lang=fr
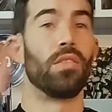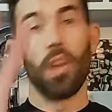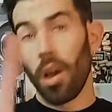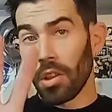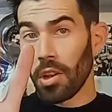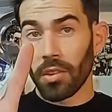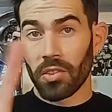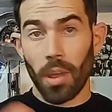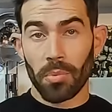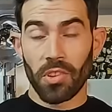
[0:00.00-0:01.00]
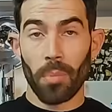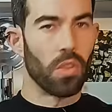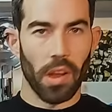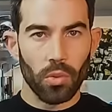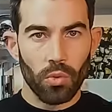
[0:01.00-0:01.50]
Non, non, non, stop, stop,
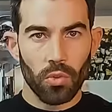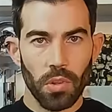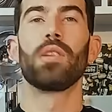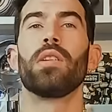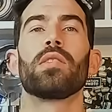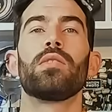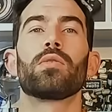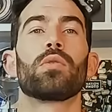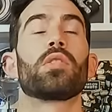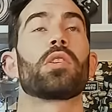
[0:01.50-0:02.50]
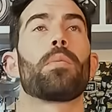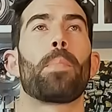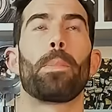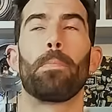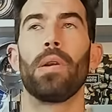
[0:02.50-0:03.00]
on arrête tout de suite. Il existe déjà
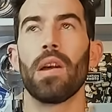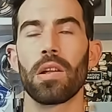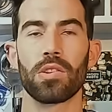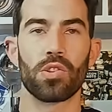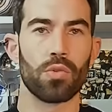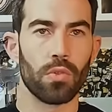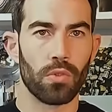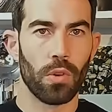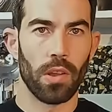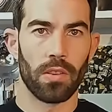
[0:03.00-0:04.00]
plein de choses sur